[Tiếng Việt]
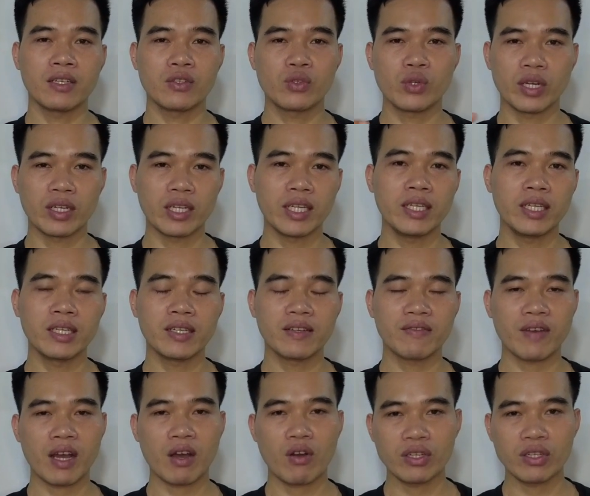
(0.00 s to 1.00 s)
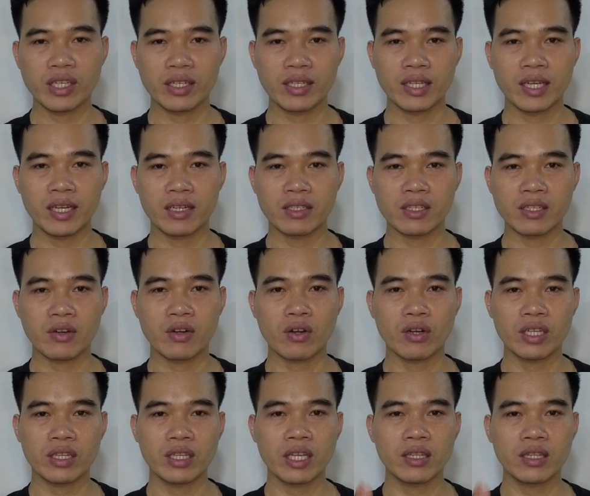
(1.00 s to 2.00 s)
chuyển đi và họ nhận tiền sau
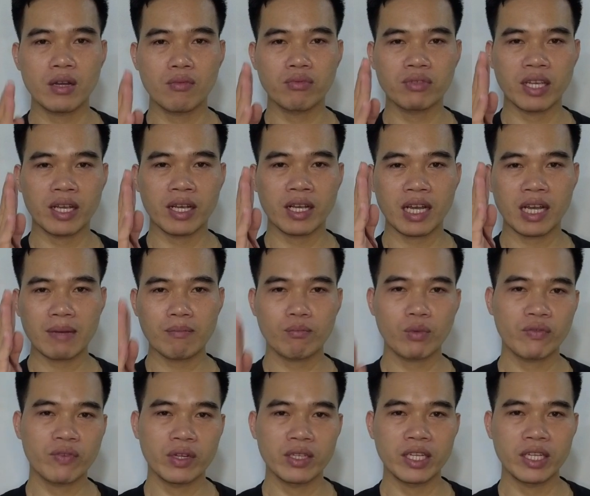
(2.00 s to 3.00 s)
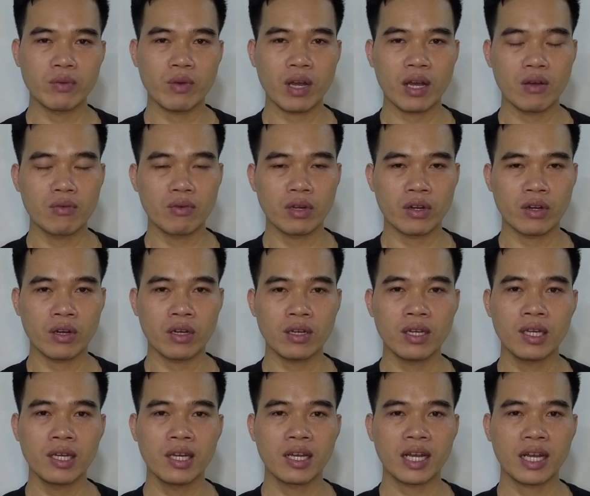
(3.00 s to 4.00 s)
đó thì tiktok sẽ cắt một phần tiền hoa hồng ở đó
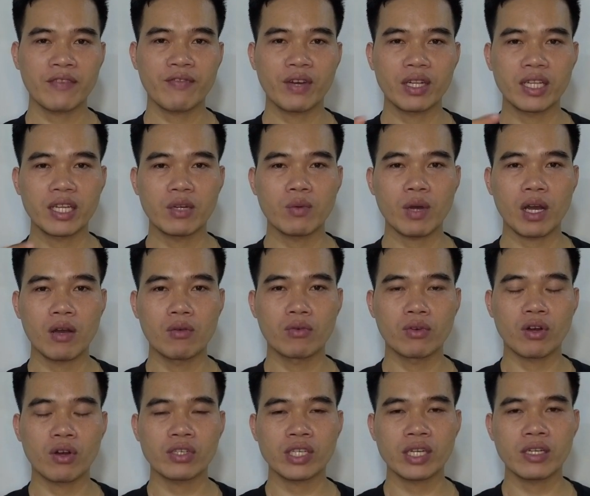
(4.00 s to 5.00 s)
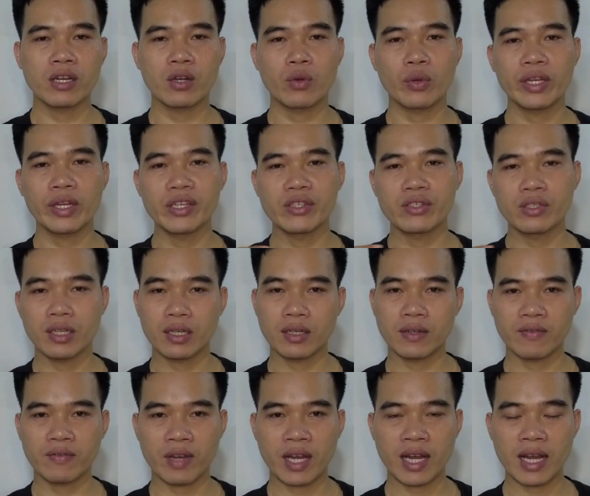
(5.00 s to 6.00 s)
cái phần tiền hoa hồng đó sẽ được quy định
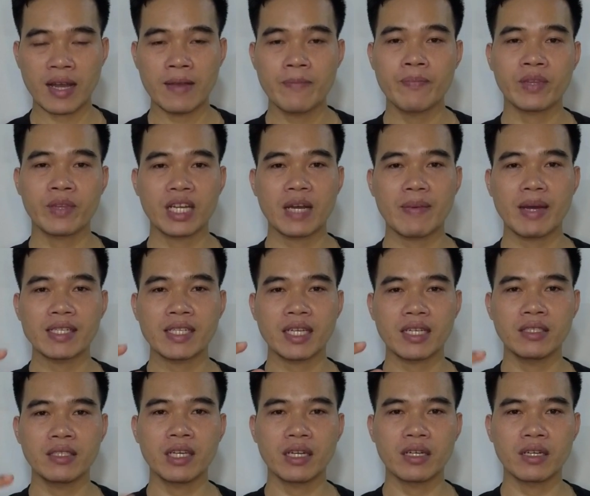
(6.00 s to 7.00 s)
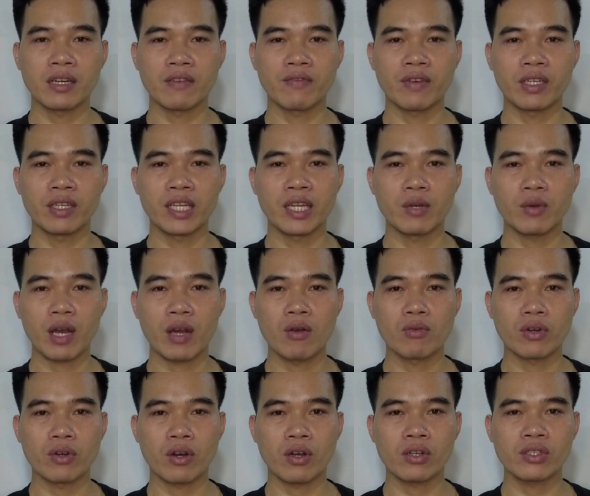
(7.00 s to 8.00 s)
trước và các bạn sẽ nhận được phần tiền hoa
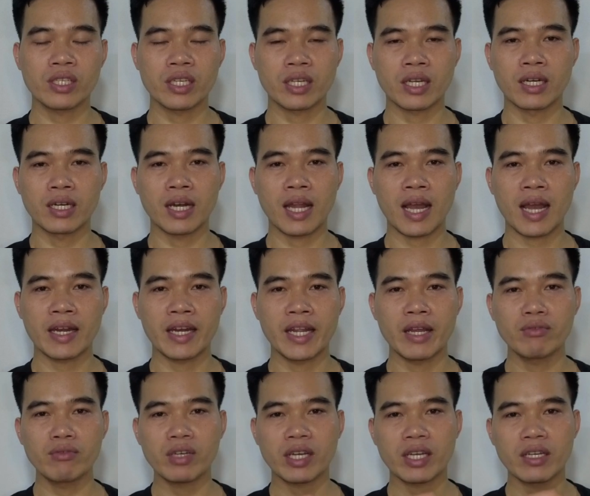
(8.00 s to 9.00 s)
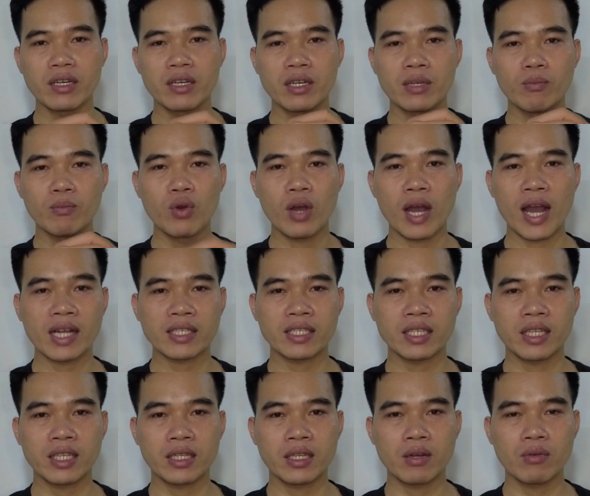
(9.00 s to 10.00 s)
hồng đó chỉ cần là nếu như cái người mua hàng
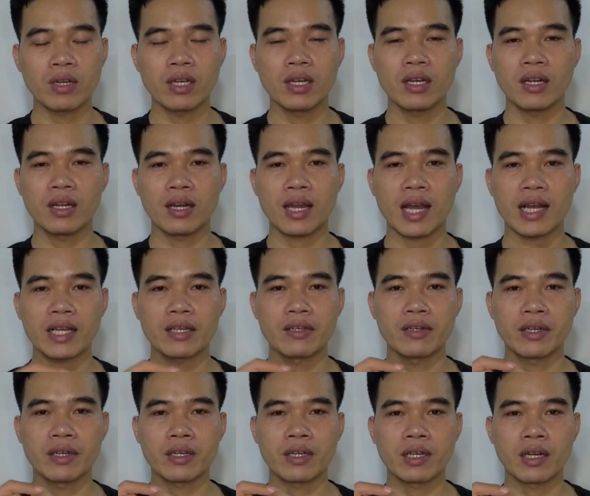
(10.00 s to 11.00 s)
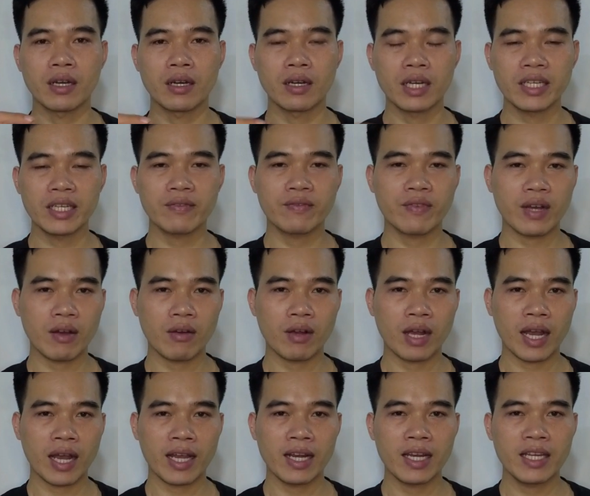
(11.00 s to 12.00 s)
trên tiktok là cái người click vào
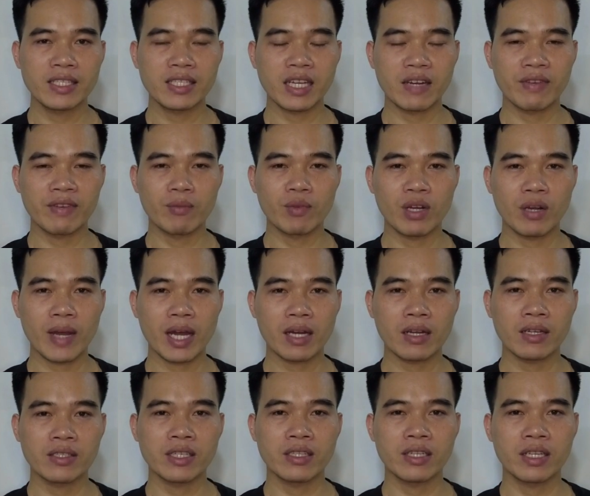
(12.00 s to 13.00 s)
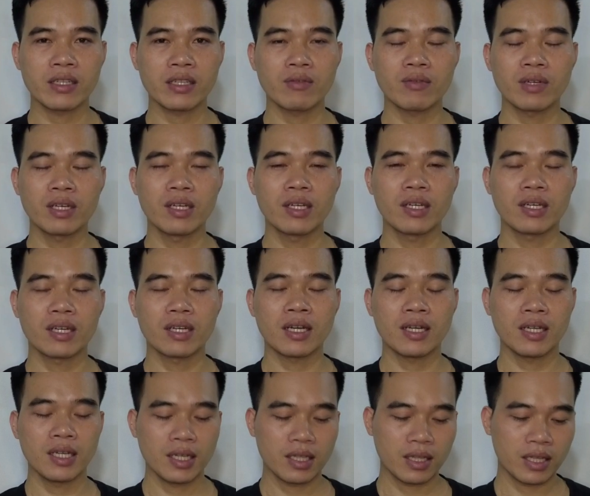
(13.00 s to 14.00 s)
cái link sản phẩm của các bạn ở trên tiktok
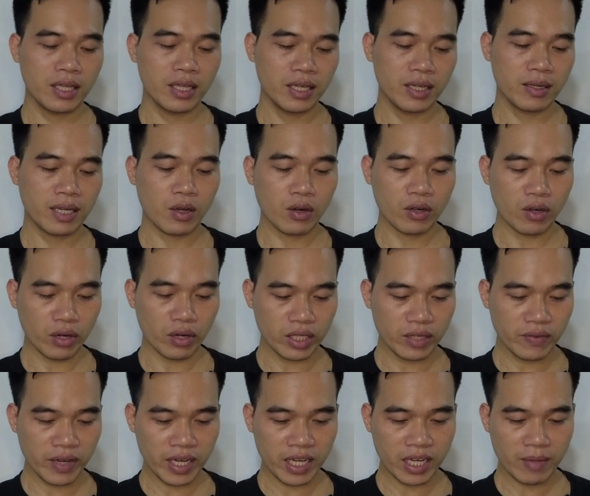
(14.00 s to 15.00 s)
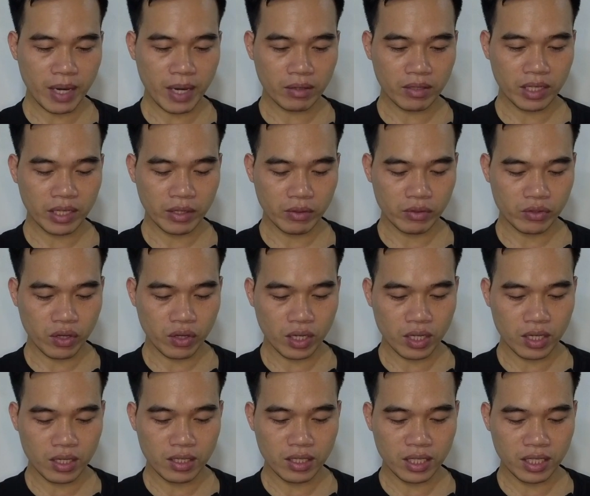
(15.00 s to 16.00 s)
đó thì nói như vậy để các bạn có thể hiểu rõ
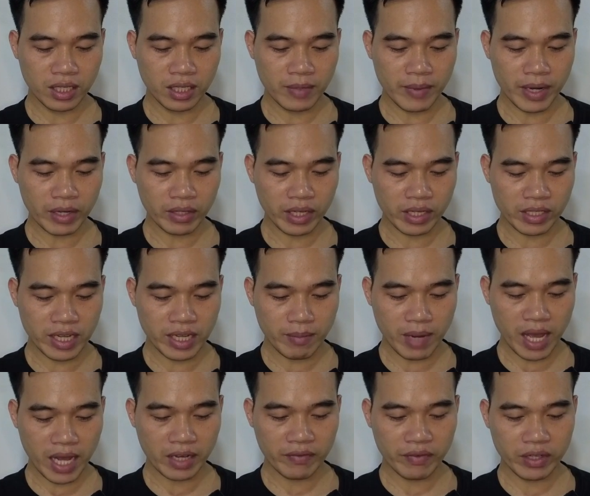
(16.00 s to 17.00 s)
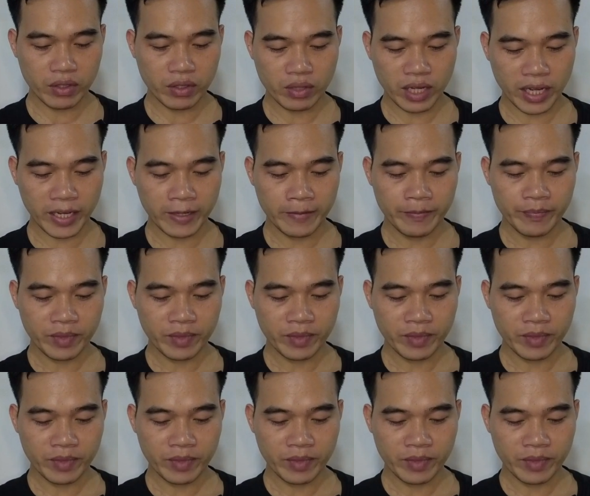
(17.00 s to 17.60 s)
hơn thì các bạn có thể xem lại cái video này